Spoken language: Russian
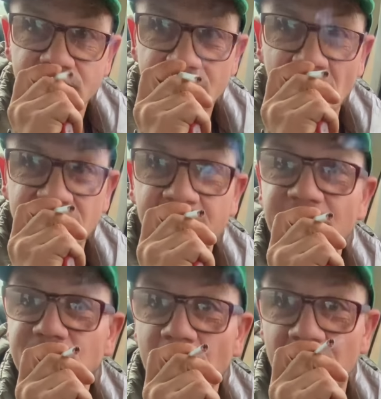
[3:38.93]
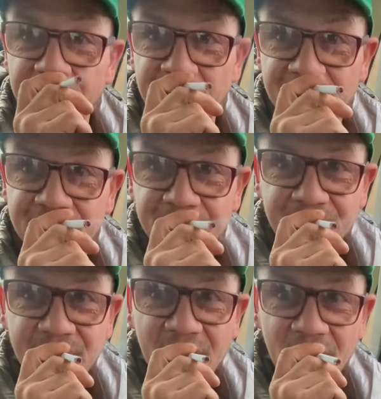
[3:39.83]
Не да, то... там не только камин. А
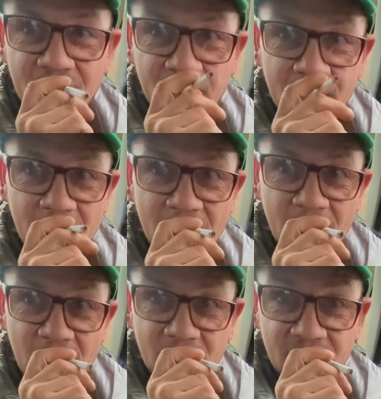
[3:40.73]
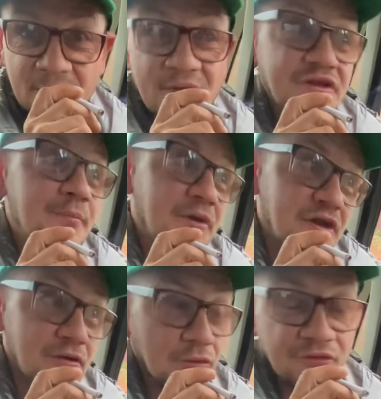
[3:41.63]
что там еще? Там
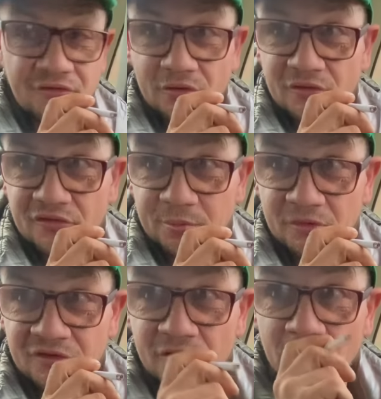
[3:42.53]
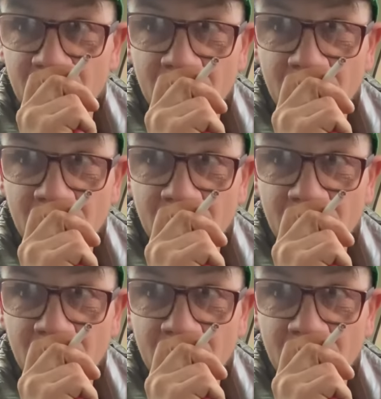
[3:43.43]
отопление он сегодня запустил.